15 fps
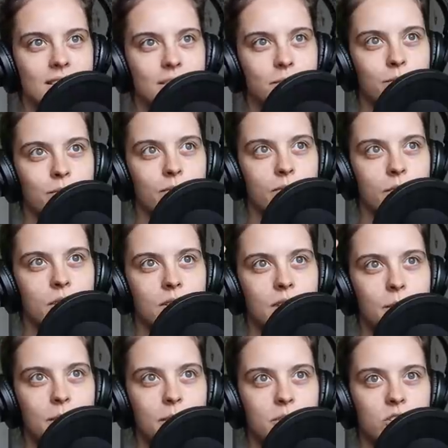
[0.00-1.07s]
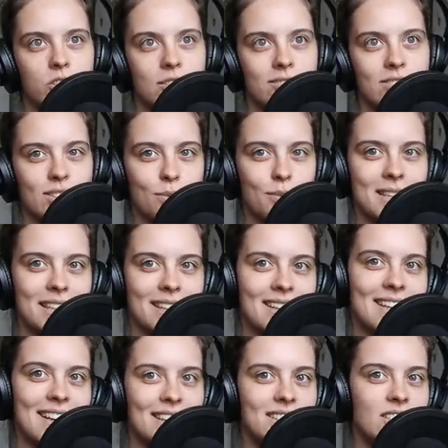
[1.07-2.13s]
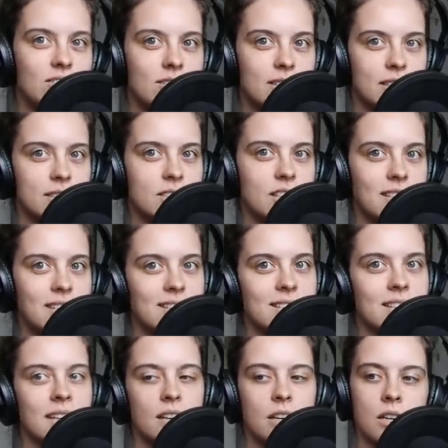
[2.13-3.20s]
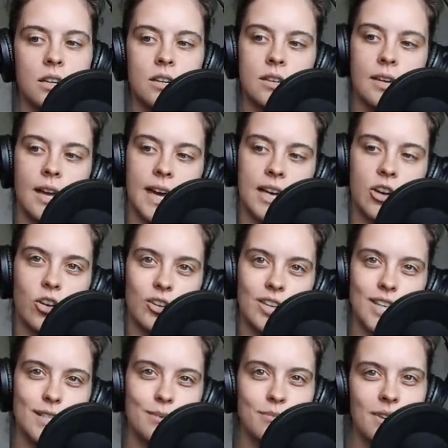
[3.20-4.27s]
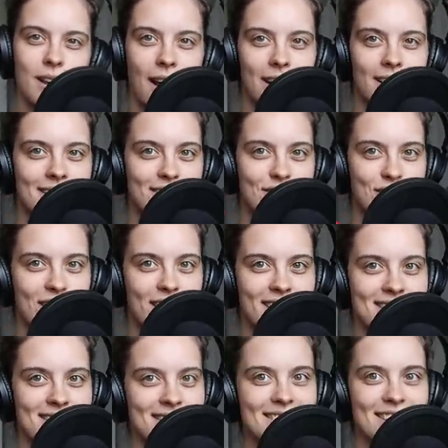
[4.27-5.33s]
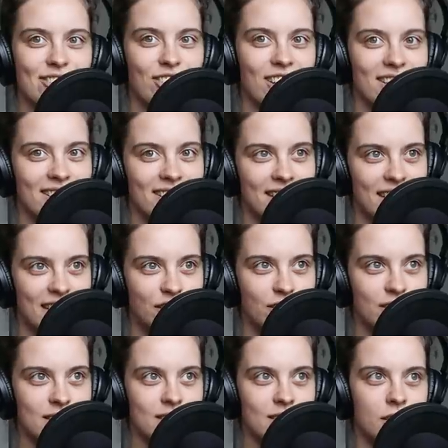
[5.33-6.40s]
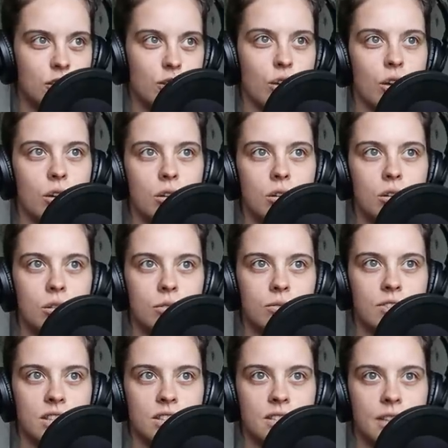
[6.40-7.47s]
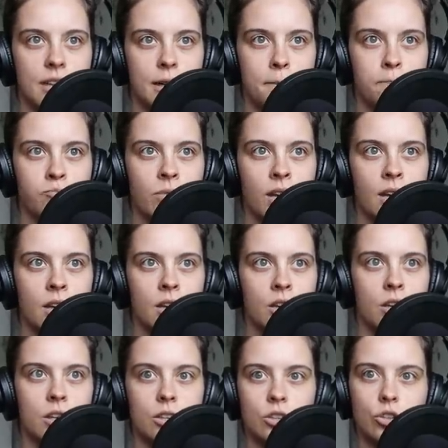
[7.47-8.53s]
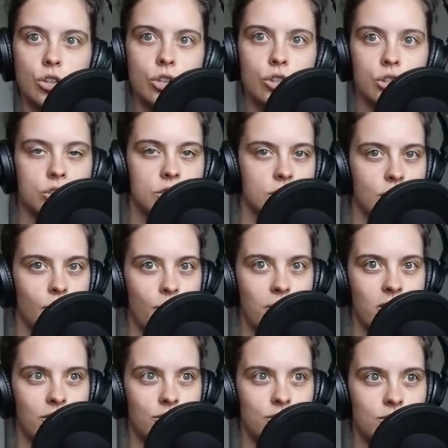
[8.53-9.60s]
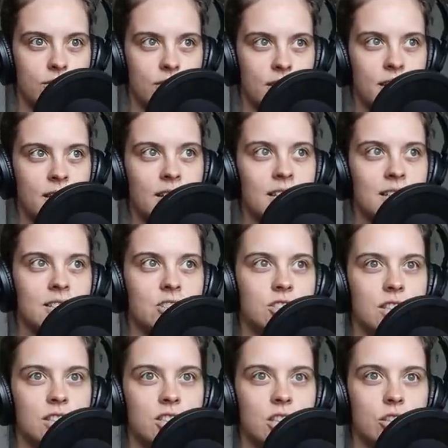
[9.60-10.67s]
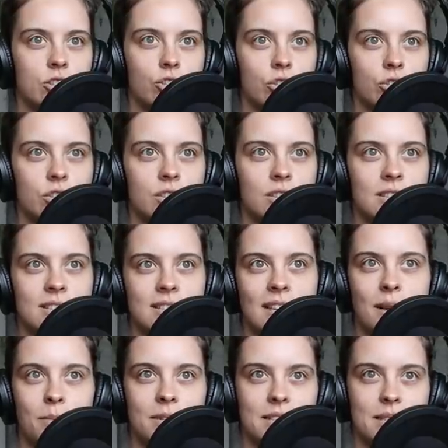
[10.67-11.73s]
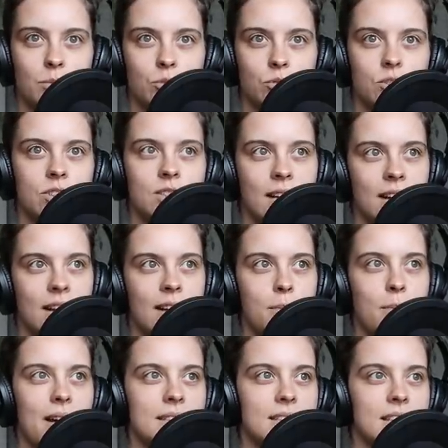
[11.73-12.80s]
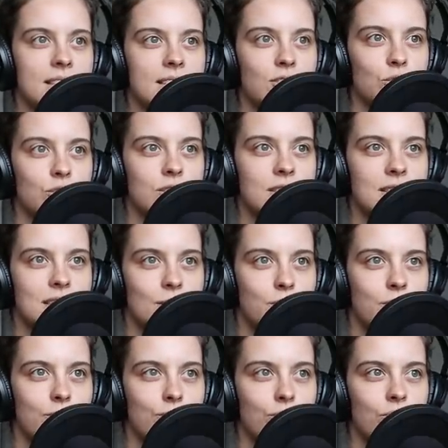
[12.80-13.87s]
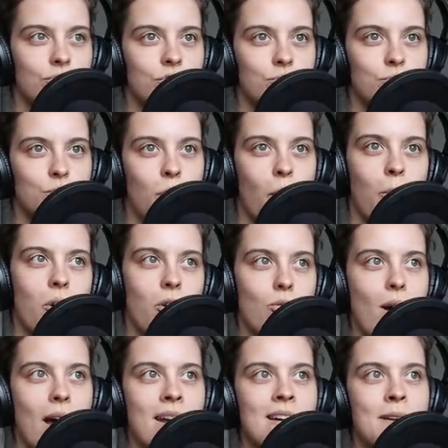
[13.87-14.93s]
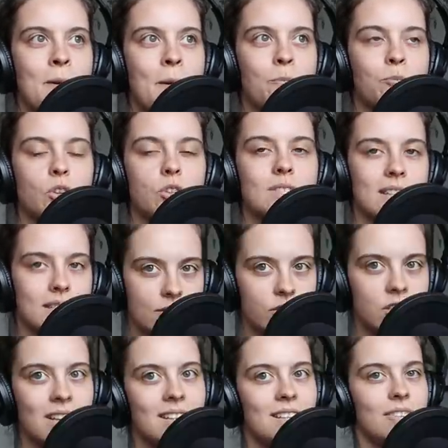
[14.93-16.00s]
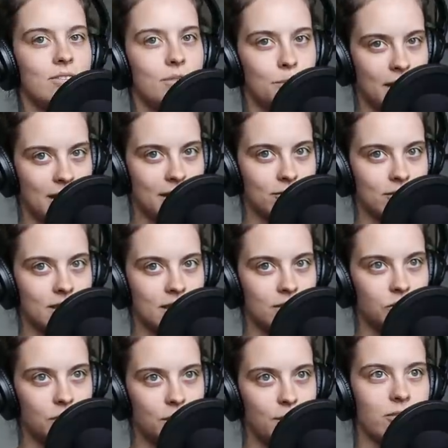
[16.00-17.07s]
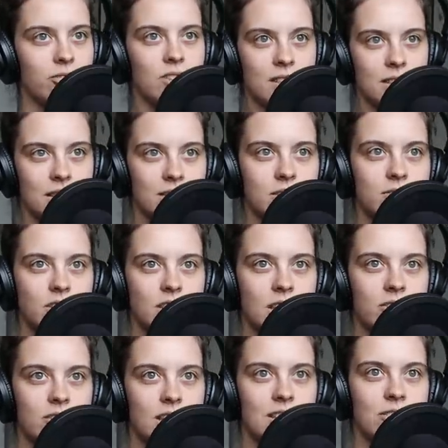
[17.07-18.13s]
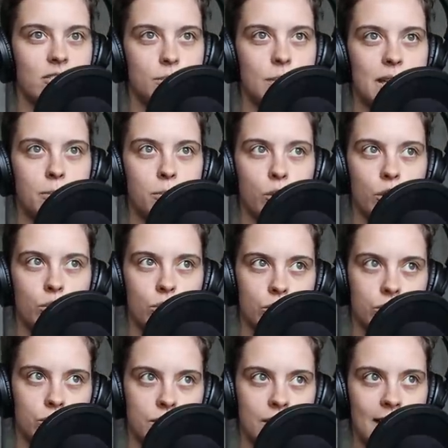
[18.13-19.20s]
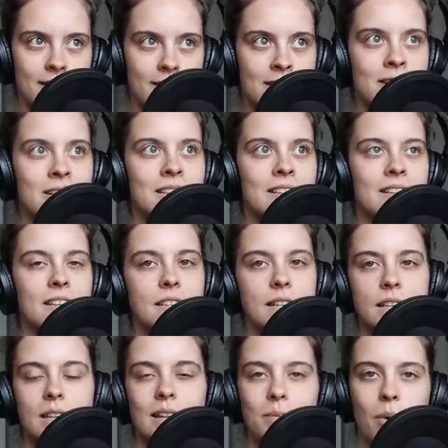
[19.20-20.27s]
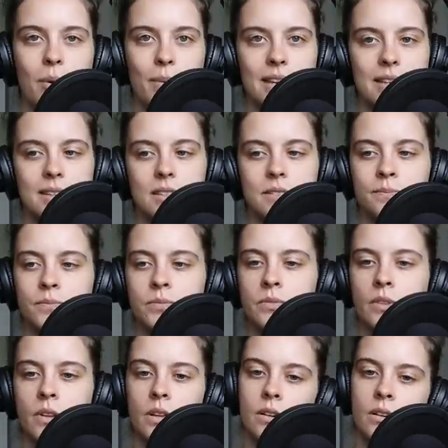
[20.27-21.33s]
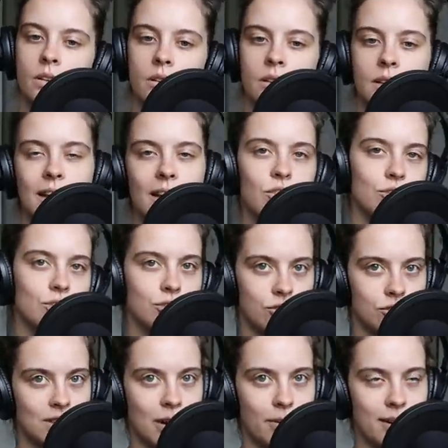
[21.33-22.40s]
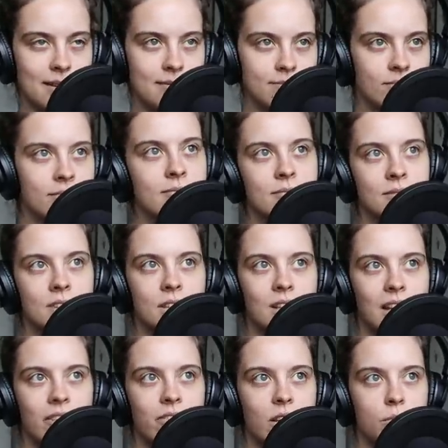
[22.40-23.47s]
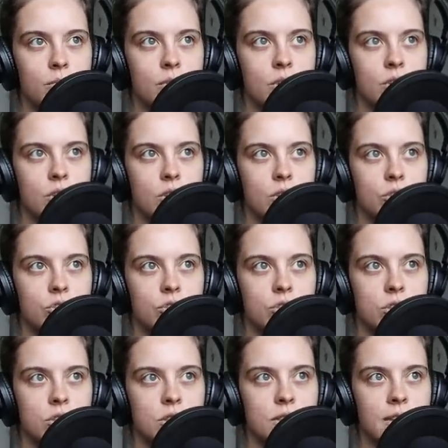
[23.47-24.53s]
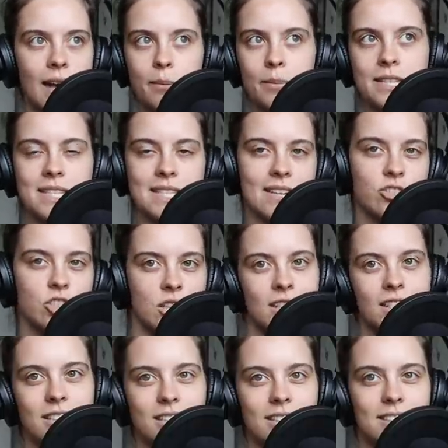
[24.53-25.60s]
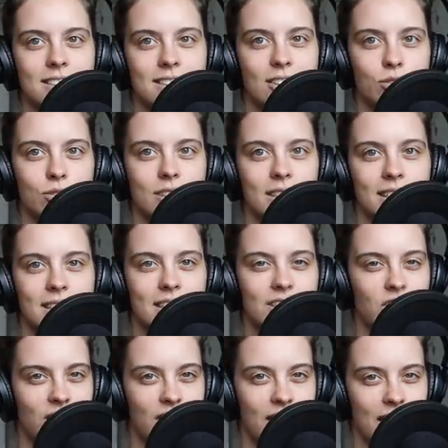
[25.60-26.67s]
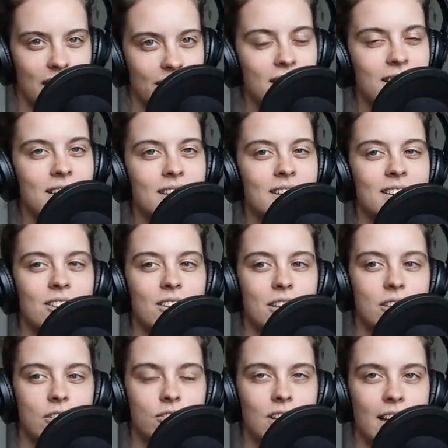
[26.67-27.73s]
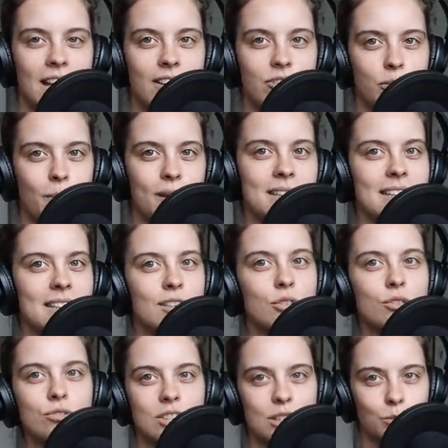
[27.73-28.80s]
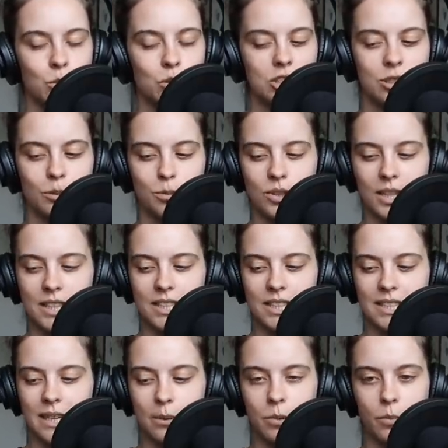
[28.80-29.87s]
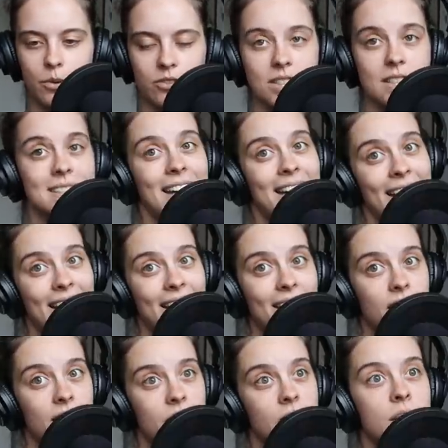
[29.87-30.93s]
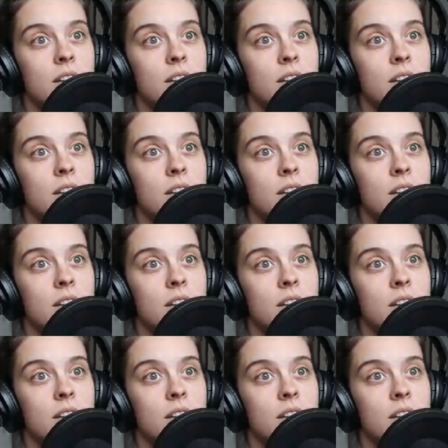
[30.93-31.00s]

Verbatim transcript: mm, nie mam jeszcze w sobie tej granicy, gdzie jest egoizm, a gdzie jest stawianie granic. I to równa się Y, to dotyczy tylko mojej rodziny, że jeżeli ktoś chce mnie zaprosić na herbatę, ktoś chce, żebym mu w czymś pomogła, to zazwyczaj nie wybieram wtedy siebie. Zazwyczaj wtedy wybieram moją rodzinę i na ten moment jakoś to działa. Nie wiem, y, czy tak będzie zawsze i nigdy nie odkryję, że jednak y, w takich wypadkach również potrzebuję czasami powiedzieć: hej,